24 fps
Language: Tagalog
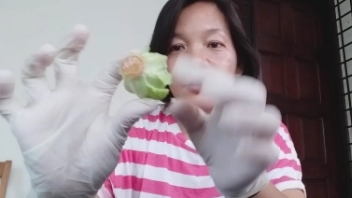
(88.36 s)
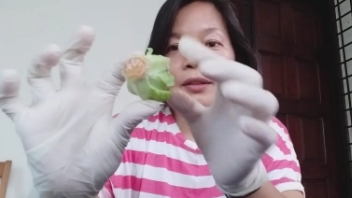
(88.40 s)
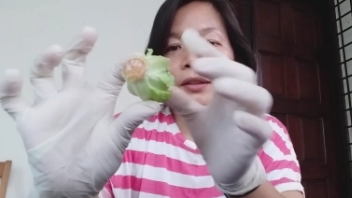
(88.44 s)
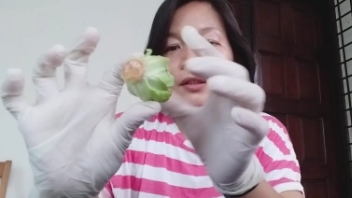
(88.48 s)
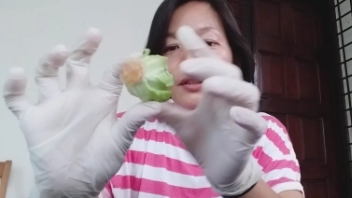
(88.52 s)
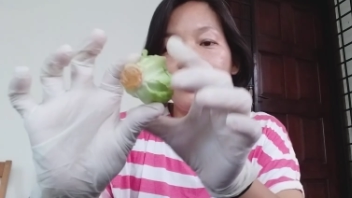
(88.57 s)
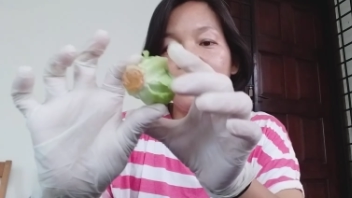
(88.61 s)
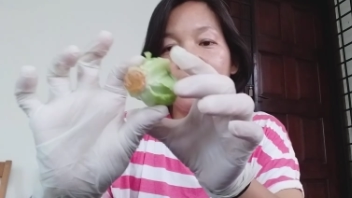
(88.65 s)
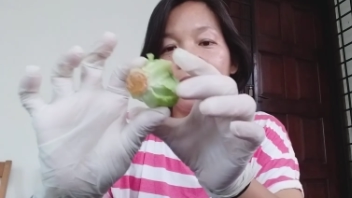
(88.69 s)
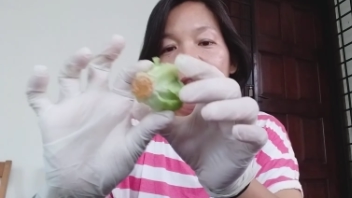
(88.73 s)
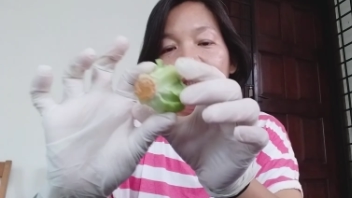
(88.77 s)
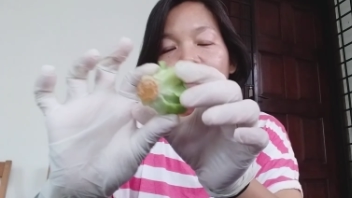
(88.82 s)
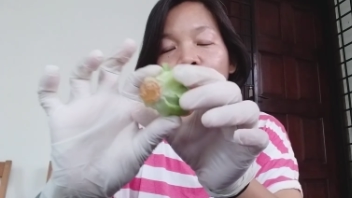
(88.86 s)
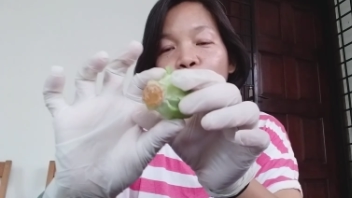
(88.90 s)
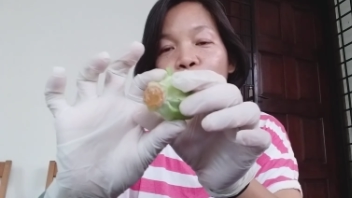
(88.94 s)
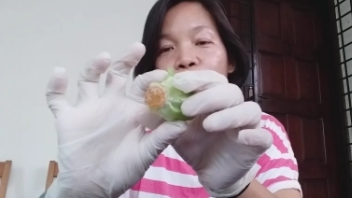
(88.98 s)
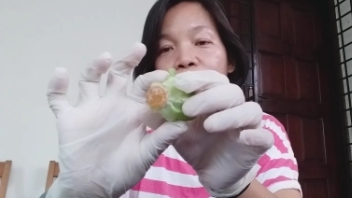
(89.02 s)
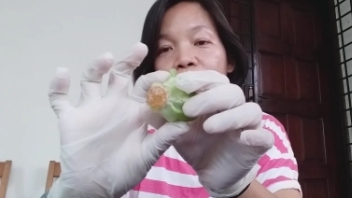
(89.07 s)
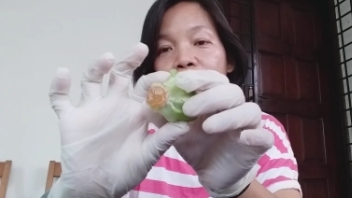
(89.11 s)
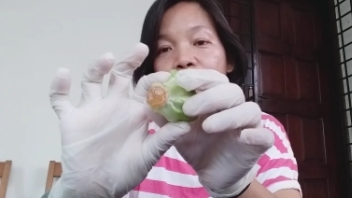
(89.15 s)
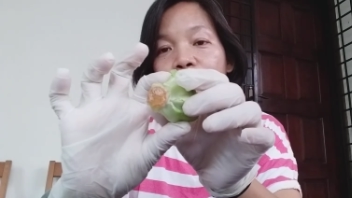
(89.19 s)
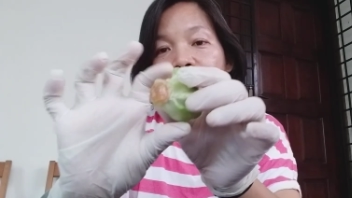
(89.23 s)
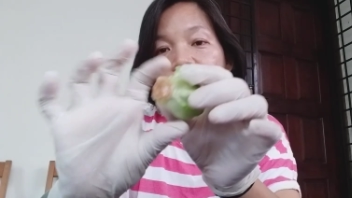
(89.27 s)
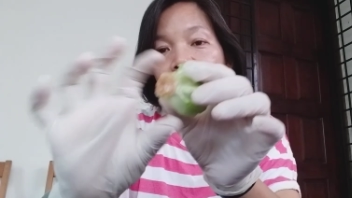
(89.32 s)
Kasi
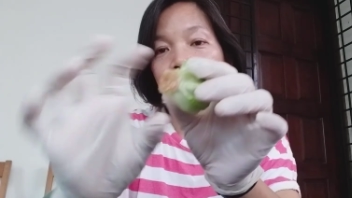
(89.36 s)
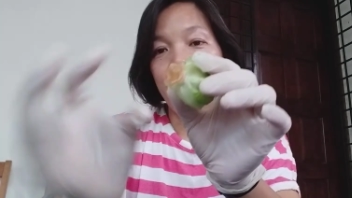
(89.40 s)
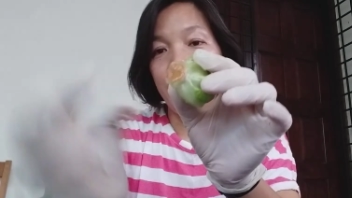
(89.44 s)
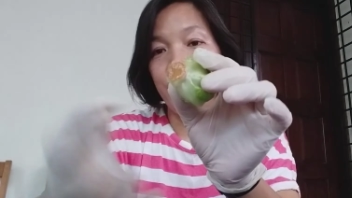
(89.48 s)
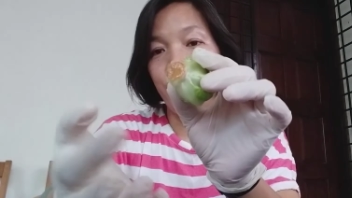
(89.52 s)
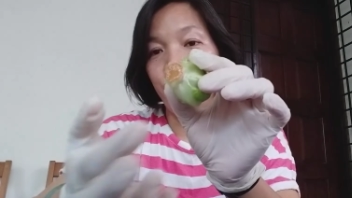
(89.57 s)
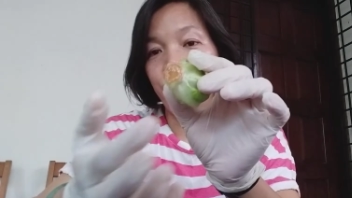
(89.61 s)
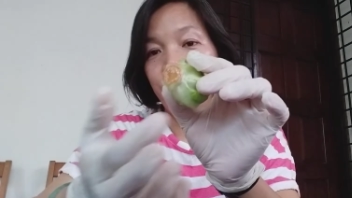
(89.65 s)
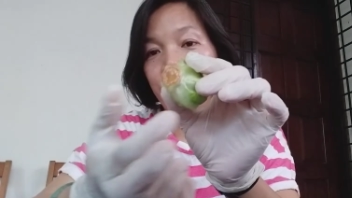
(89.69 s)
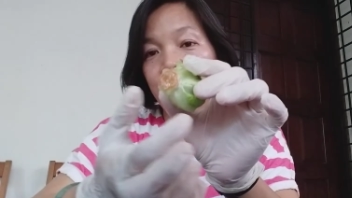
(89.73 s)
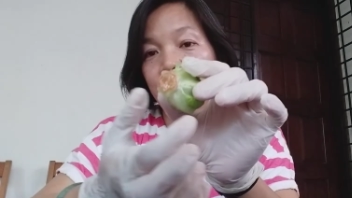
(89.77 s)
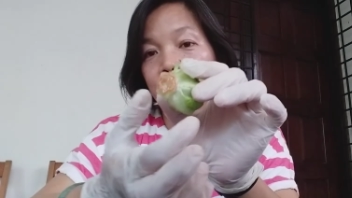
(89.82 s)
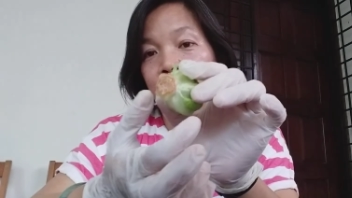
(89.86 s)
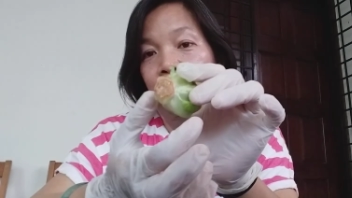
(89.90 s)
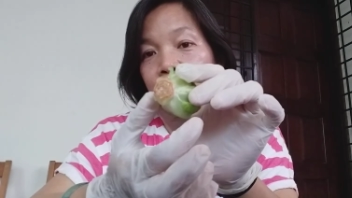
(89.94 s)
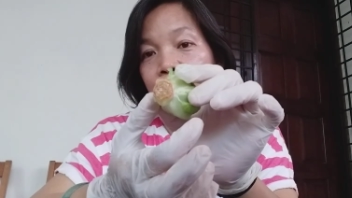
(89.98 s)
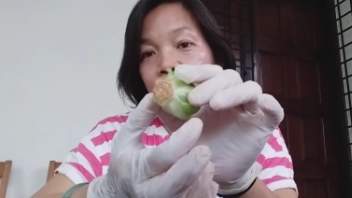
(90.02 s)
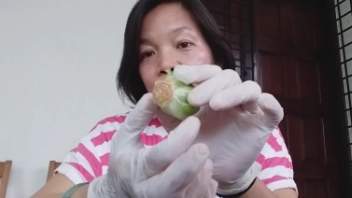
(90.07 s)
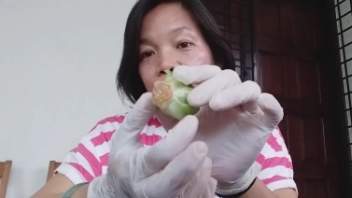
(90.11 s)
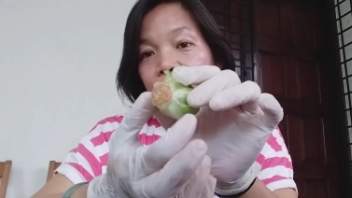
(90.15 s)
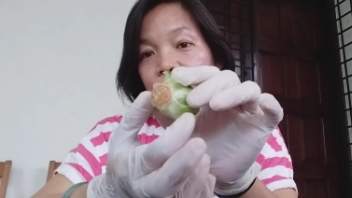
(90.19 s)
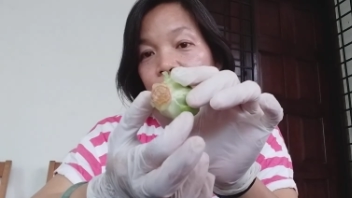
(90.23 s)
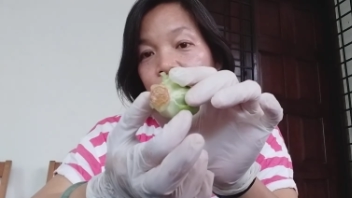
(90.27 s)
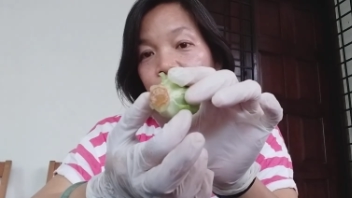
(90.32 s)
pwede pala itong
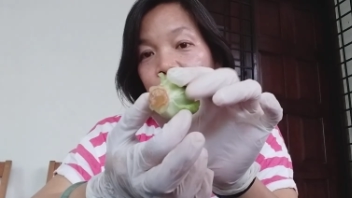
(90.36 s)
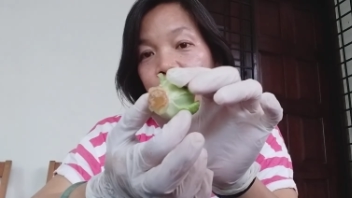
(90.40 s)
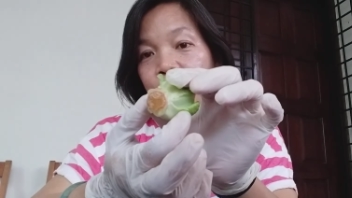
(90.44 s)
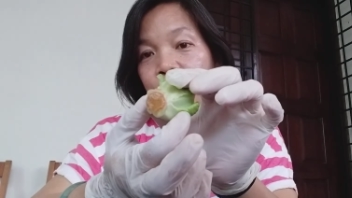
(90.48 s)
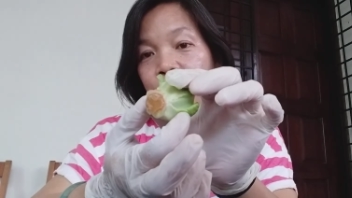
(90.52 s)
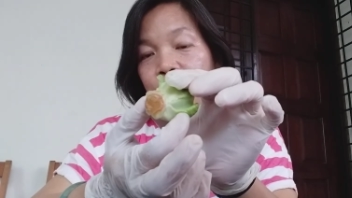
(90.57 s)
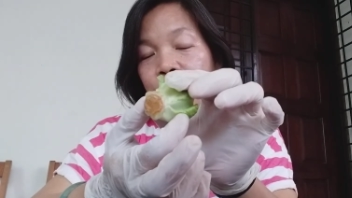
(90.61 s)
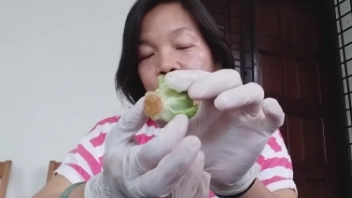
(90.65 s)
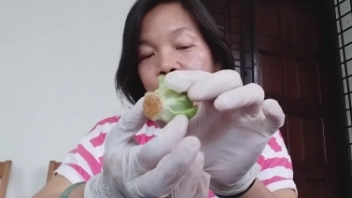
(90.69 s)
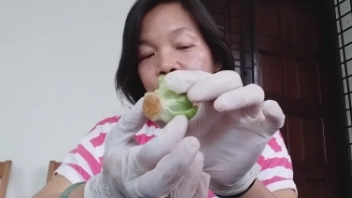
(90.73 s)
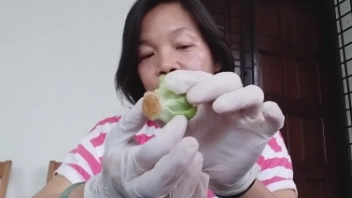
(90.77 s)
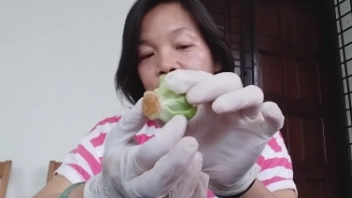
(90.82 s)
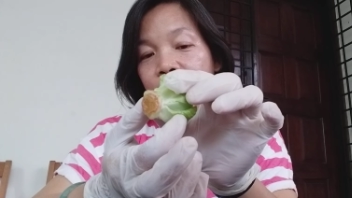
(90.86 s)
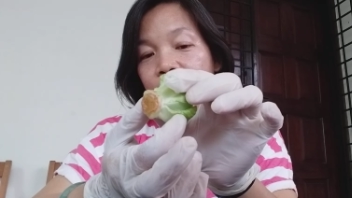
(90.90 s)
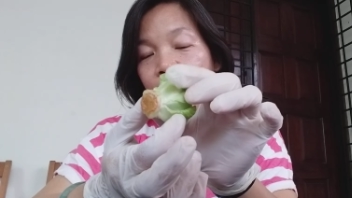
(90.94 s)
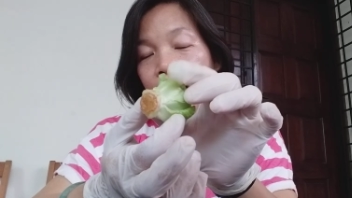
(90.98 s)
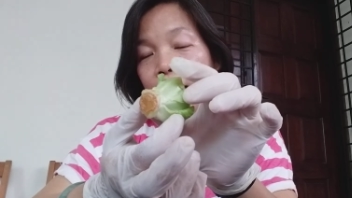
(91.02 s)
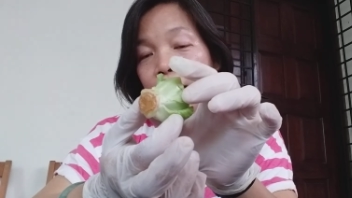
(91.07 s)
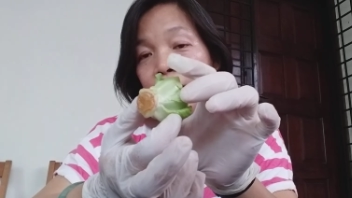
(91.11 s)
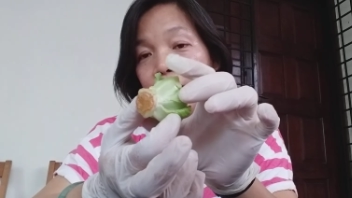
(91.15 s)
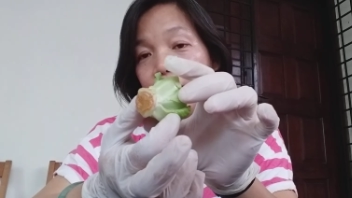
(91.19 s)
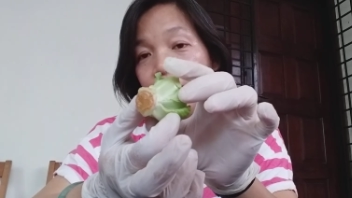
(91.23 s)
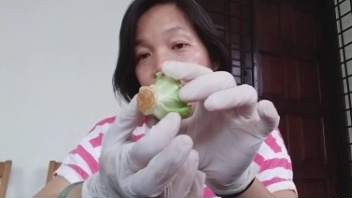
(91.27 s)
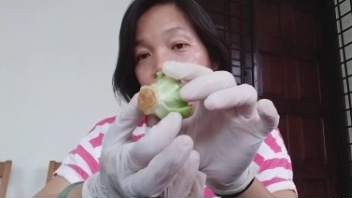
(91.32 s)
itanim.
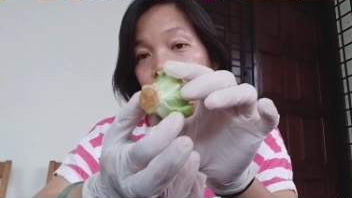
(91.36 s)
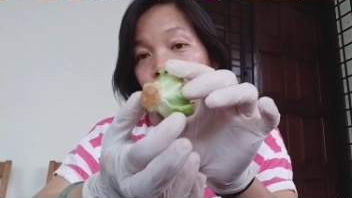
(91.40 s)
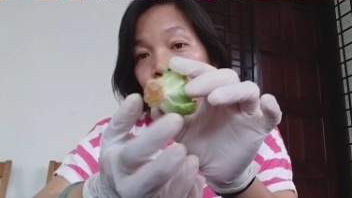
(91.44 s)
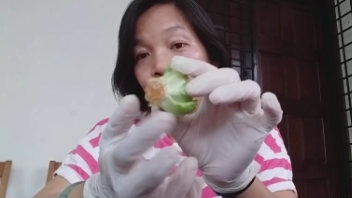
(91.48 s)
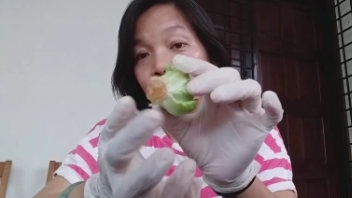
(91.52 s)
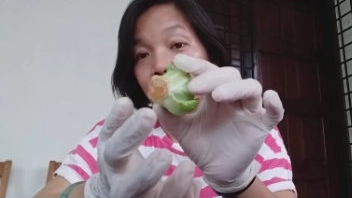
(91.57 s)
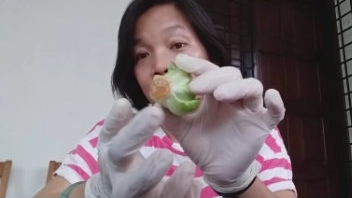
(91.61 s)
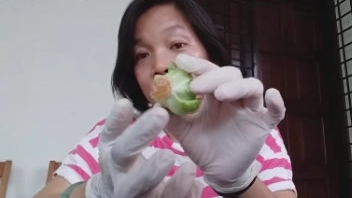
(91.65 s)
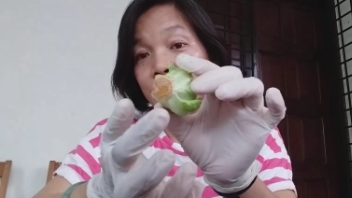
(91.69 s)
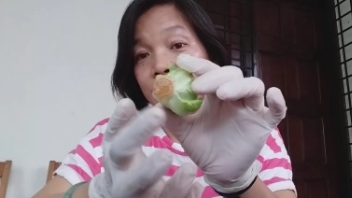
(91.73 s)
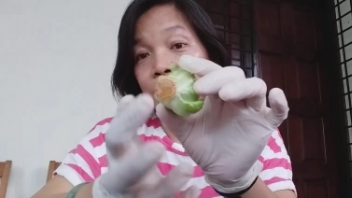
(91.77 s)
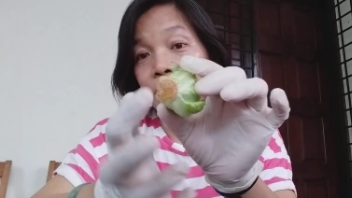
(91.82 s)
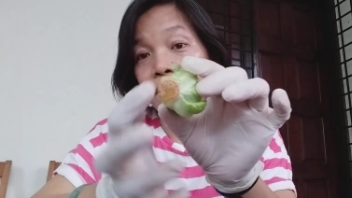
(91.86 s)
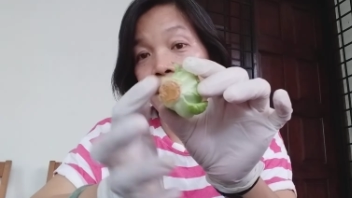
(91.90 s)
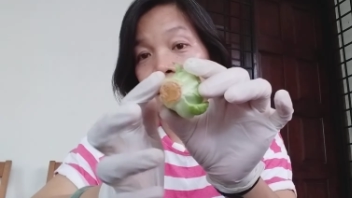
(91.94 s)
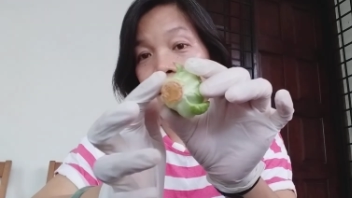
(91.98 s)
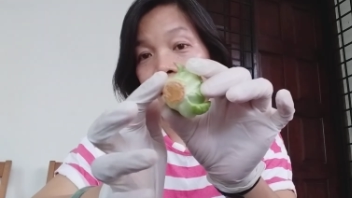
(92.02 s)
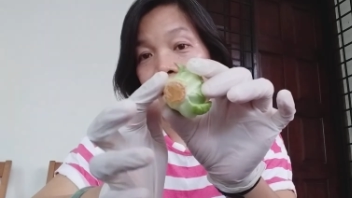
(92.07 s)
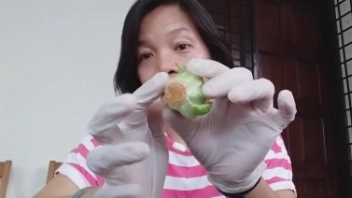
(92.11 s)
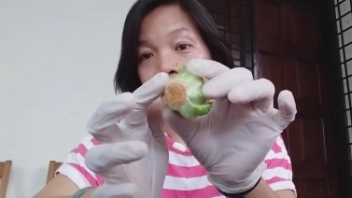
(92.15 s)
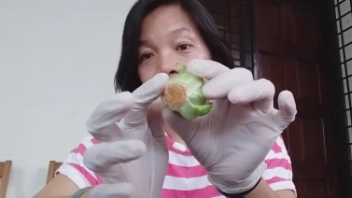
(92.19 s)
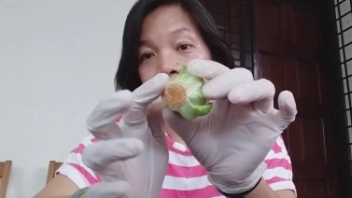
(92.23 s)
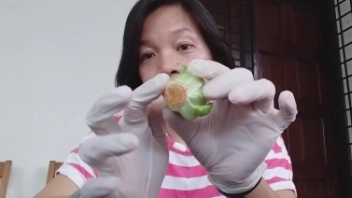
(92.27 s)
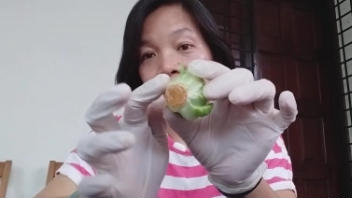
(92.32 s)
Magkakaugat
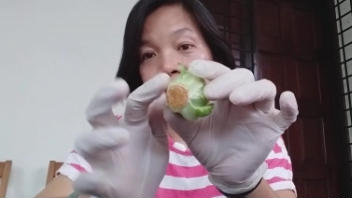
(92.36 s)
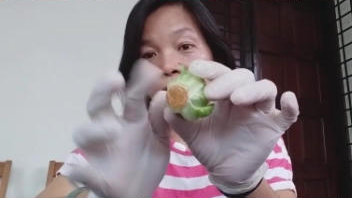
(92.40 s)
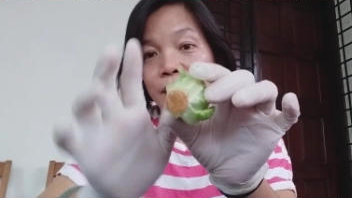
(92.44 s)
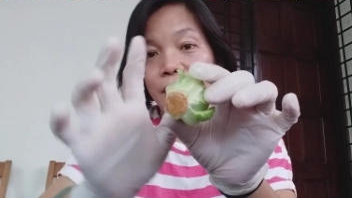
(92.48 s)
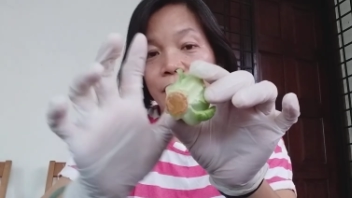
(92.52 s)
yan.